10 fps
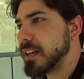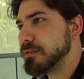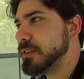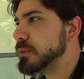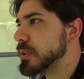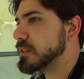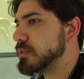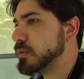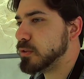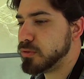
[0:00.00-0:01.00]

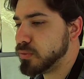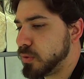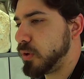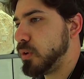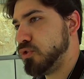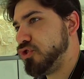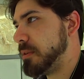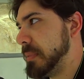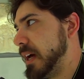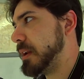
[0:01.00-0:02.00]
raffigurazioni su
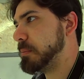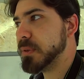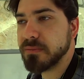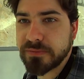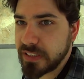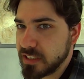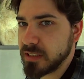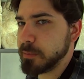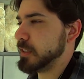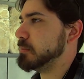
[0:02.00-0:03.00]
roccia, marmo, vari
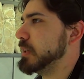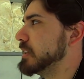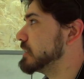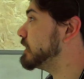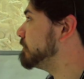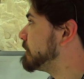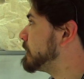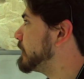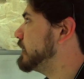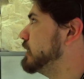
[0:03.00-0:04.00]
tipi di pietra
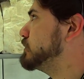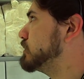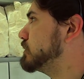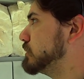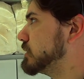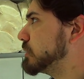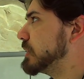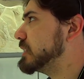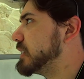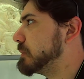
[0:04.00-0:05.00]
e sono tutte
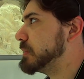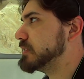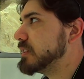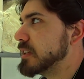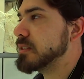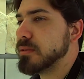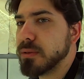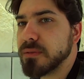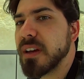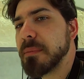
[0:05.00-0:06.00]
quante
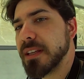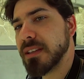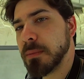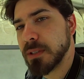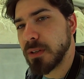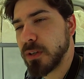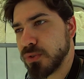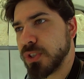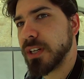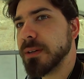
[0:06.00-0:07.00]
rappresentazioni ovviamente
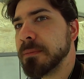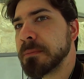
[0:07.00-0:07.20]
mitologiche.